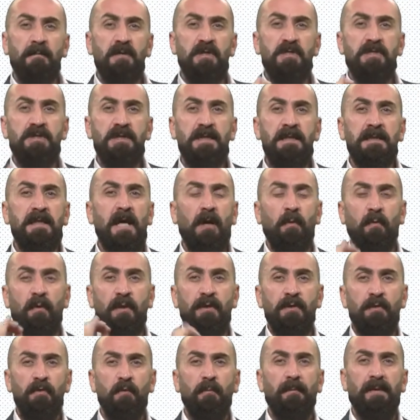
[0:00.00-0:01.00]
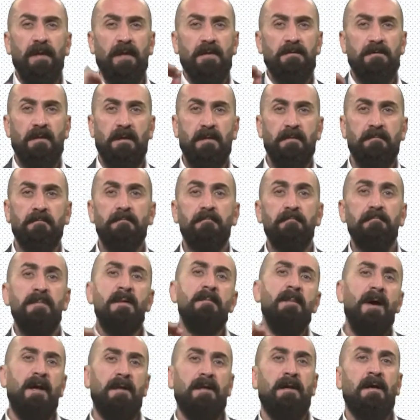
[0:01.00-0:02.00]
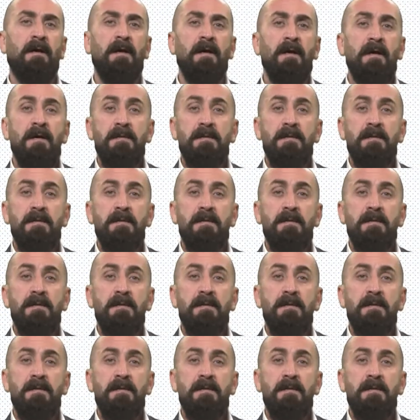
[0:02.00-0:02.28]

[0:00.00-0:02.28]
الجديد أو النيو بارادايم بمعنى